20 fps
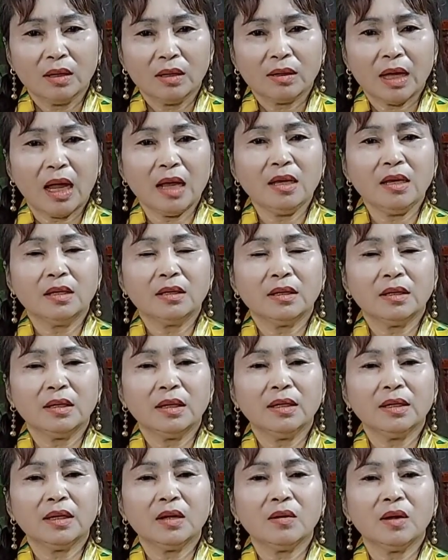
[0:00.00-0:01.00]
Tại vì nó
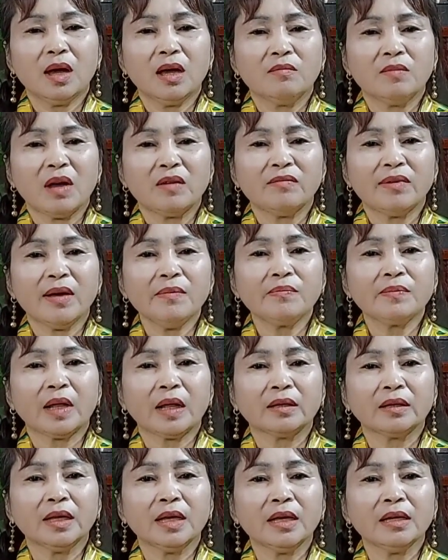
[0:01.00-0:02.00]
cho đời mật pháp
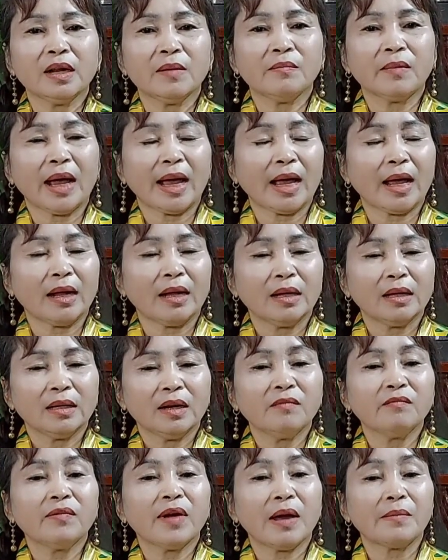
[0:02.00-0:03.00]
thật tiên
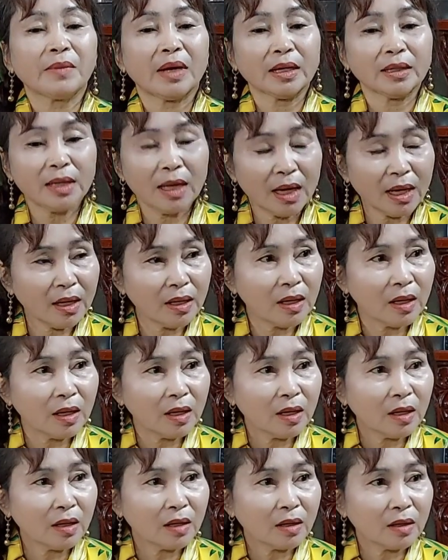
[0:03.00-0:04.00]
lâm phạm hạ thế,
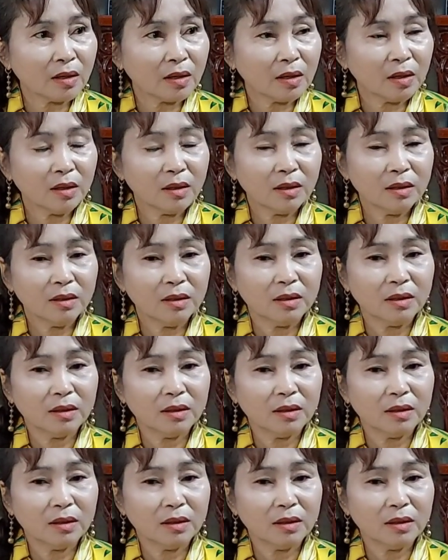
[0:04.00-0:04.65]
không